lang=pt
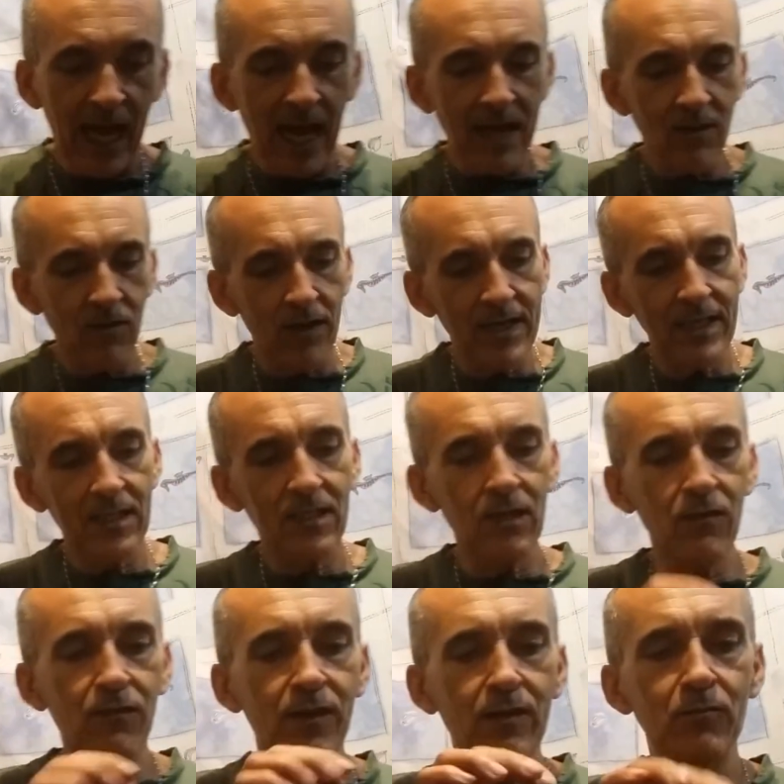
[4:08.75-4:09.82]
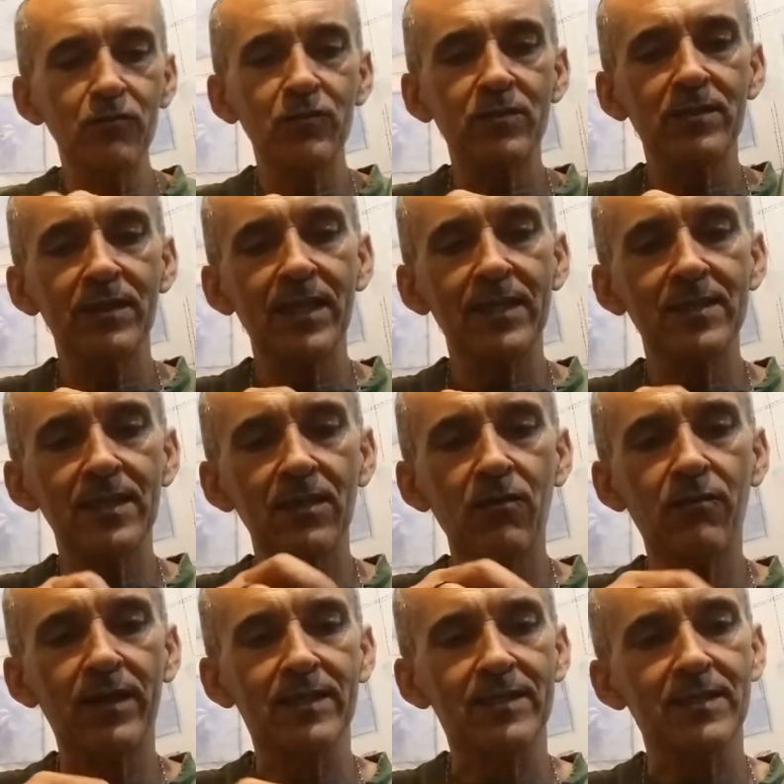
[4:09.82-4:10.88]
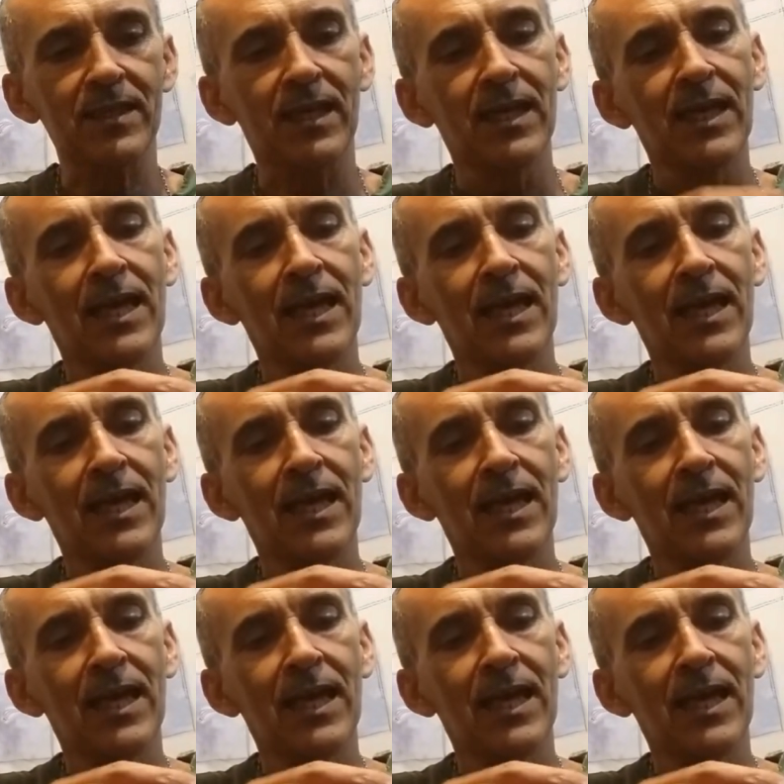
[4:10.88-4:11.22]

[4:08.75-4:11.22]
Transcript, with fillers: Agora então vamos na sequência.